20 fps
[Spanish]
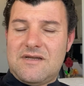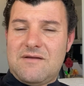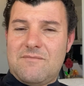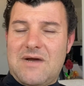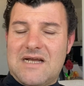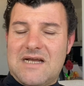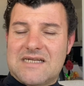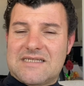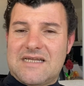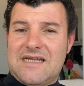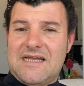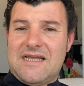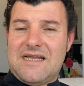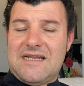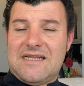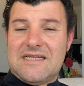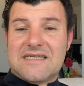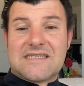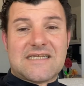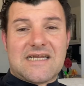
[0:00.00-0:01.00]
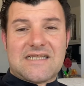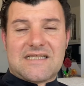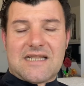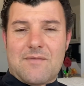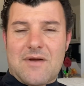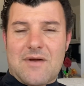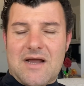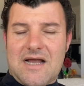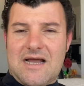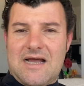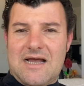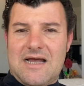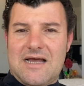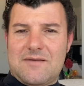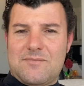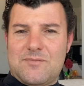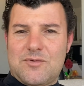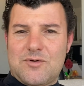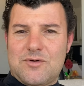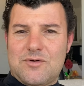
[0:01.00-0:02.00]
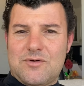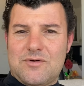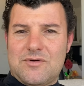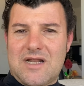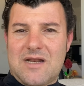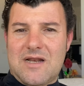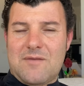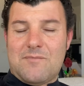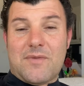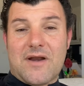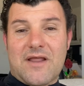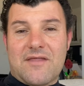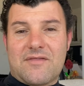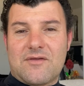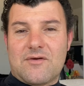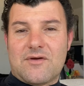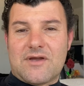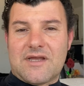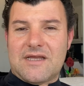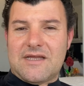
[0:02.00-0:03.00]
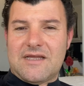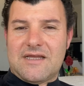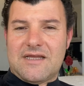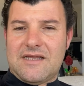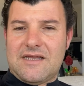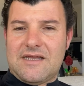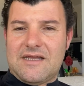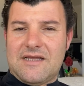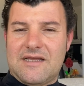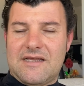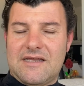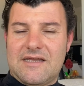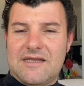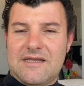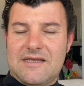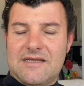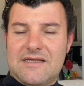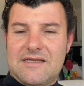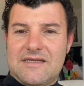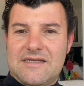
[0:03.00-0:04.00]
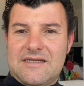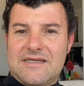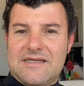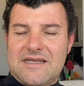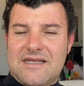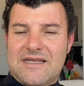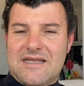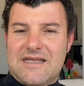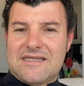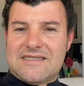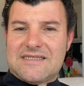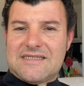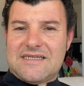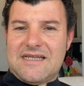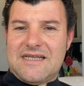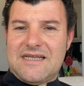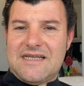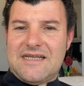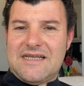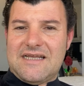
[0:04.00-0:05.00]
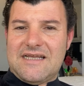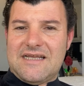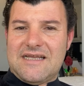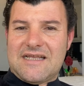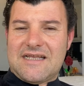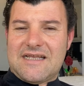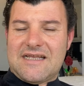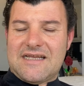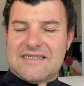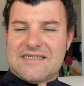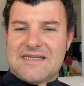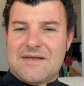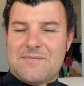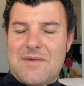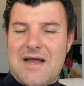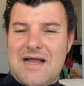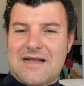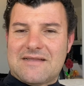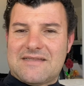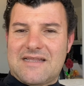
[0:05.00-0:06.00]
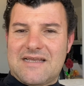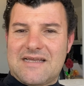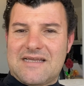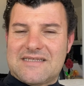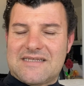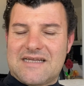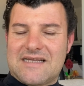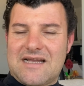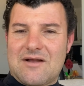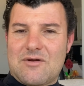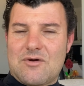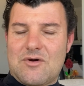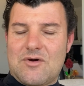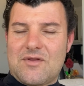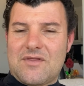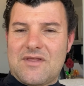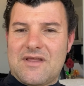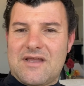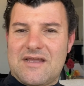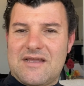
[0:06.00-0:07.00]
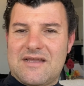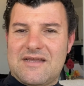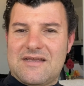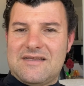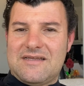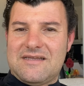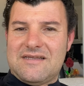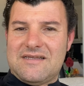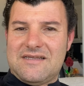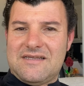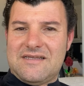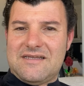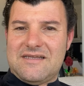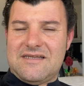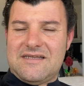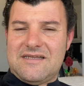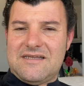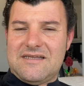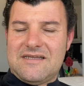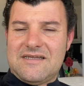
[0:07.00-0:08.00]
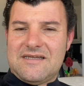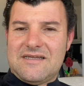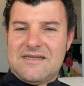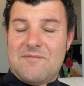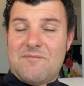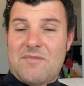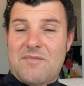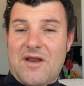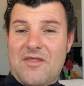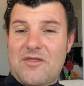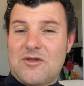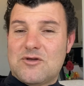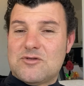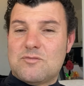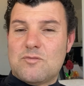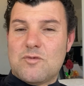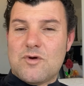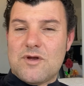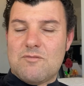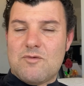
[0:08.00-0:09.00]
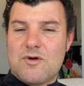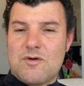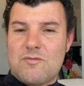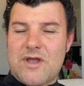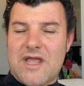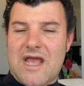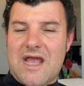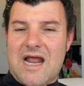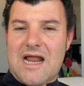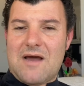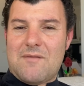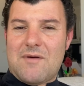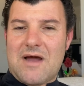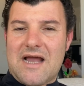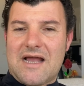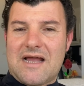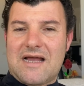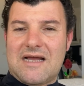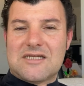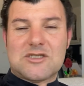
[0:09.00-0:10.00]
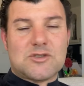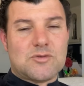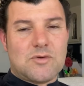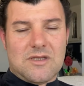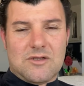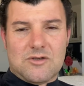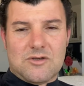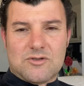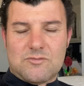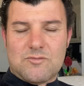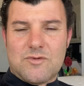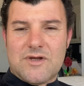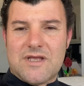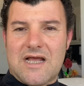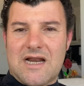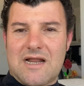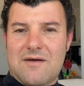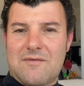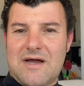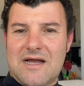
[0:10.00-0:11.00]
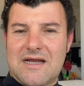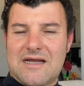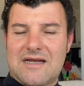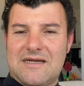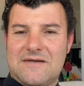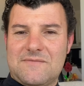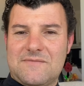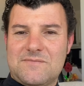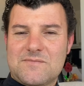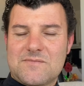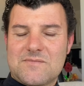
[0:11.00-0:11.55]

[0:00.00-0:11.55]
Va a ser irse a trabajar por el precio que, se, pacte, que se acorde y precios muy, muy, muy a la baja, sueldos muy a la baja,